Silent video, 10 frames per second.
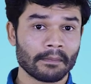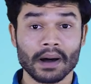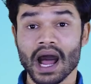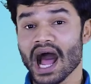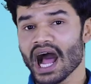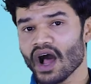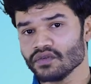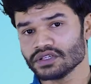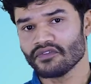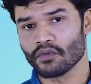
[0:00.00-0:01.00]
বা
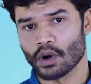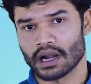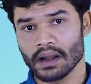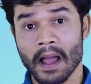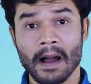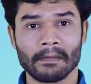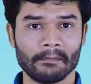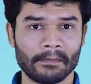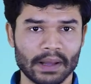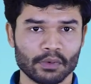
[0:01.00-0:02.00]
হাউস অফ ওয়ান
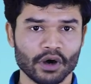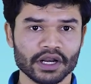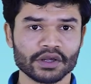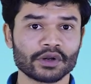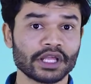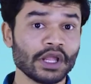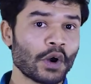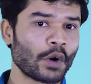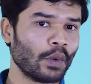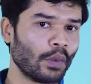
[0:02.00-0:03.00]
ব্যবহার করে
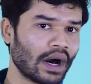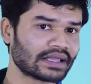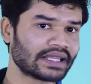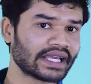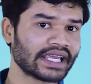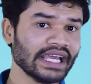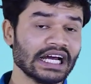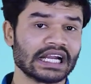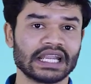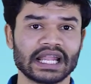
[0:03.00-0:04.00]
ওয়ান থেকে
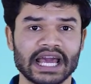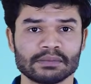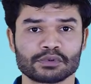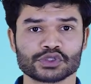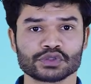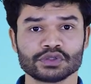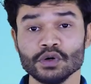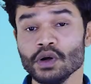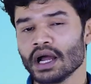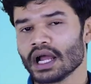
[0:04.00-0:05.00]
নাইন পর্যন্ত
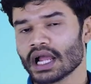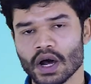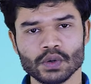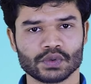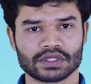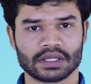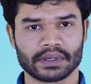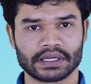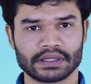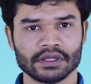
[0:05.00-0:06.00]
কাউন্ট করতে
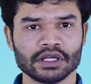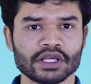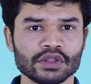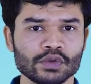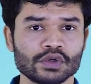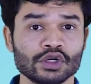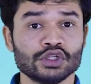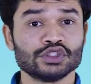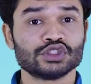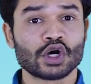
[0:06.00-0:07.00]
পারি কিন্তু
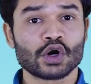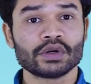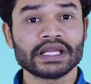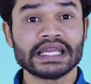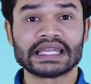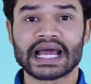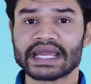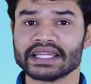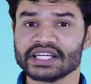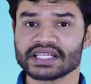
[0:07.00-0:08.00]
যখন এই
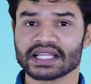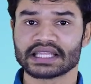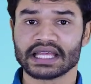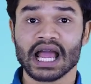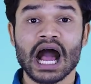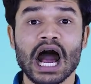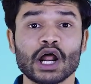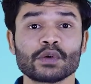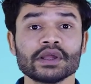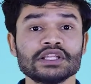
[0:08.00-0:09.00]
নাইনের সাথে
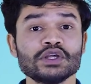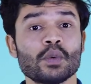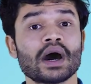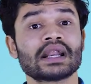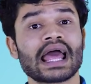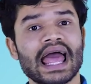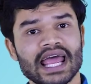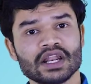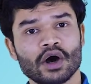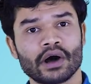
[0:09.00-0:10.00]
আরও একটি ওয়ান
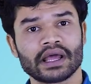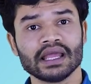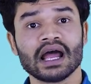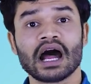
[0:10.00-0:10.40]
অ্যাড হয়